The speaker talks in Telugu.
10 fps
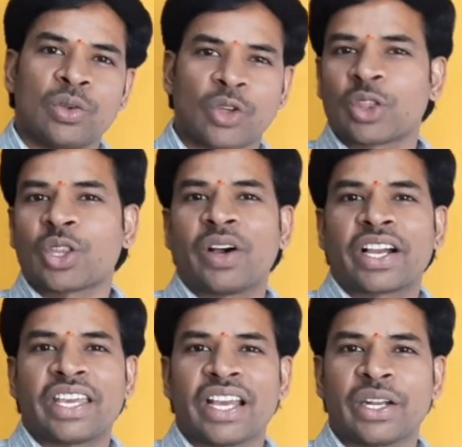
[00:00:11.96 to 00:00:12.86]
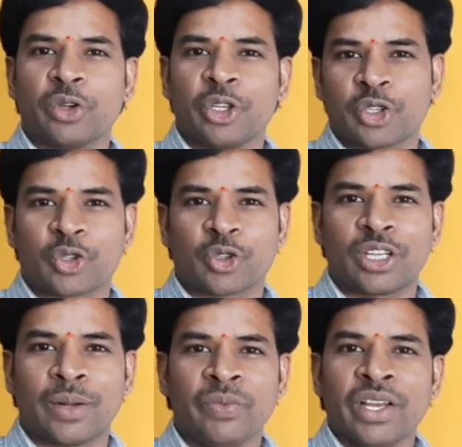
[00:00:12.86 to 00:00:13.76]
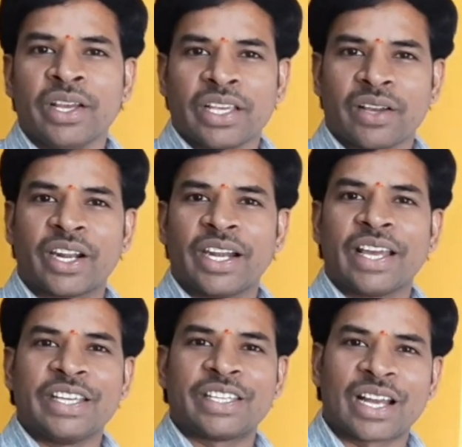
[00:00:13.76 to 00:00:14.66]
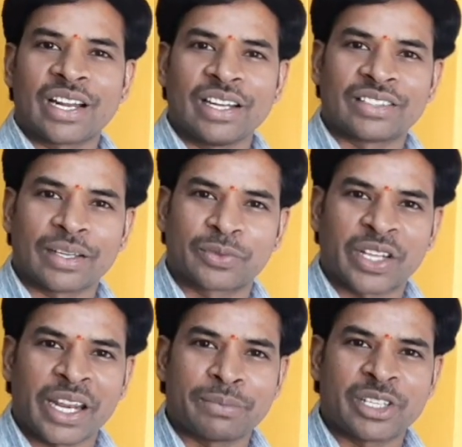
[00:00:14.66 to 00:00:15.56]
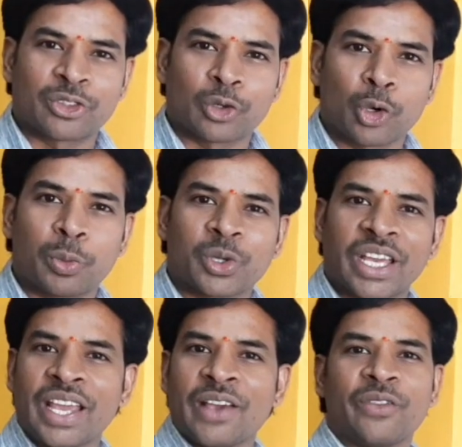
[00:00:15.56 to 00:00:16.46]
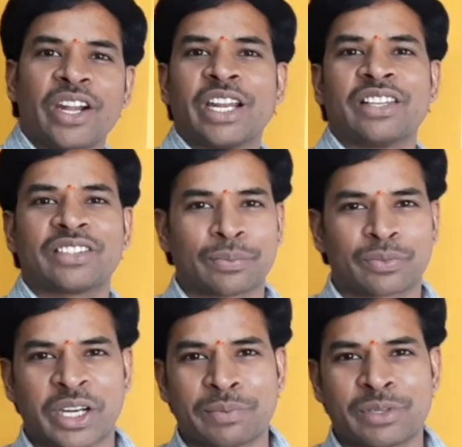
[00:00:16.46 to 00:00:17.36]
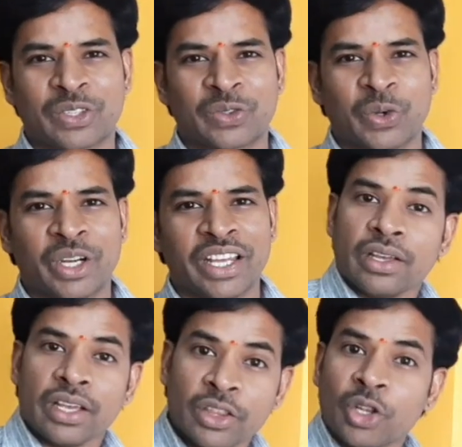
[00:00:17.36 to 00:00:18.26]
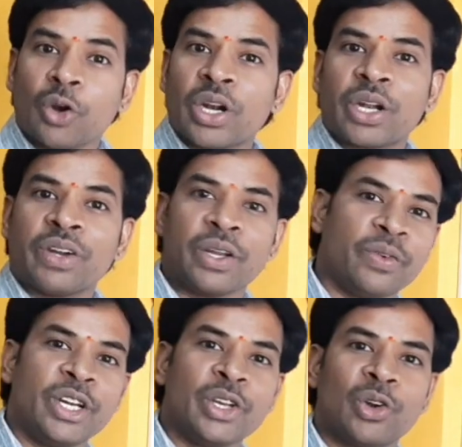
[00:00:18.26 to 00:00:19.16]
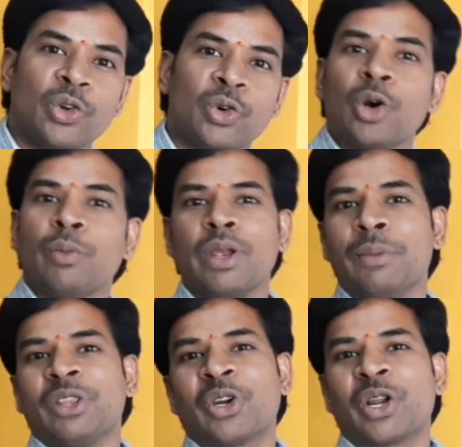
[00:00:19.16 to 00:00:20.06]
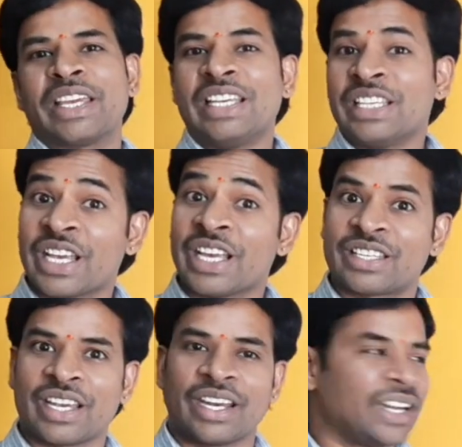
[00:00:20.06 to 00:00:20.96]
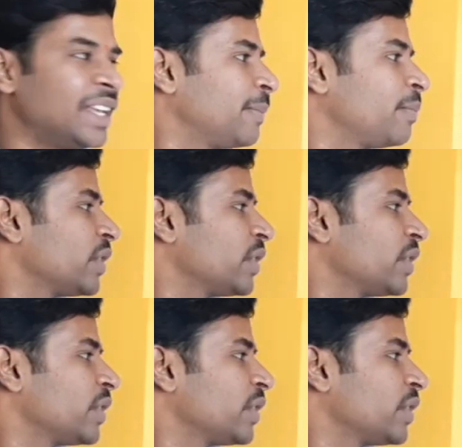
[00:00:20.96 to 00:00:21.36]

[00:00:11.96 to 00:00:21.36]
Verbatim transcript: సొంత వాక్యాన్ని గురించి చూద్దాం ఎవరైనా ఈ ఛానల్ ని సబ్స్క్రైబ్ చేసుకోకపోతే వెంటనే సబ్స్క్రైబ్ చేసుకోండి ఇందులో ఉన్నటువంటి వీడియోను మీ మిత్రులకి షేర్ చేయండి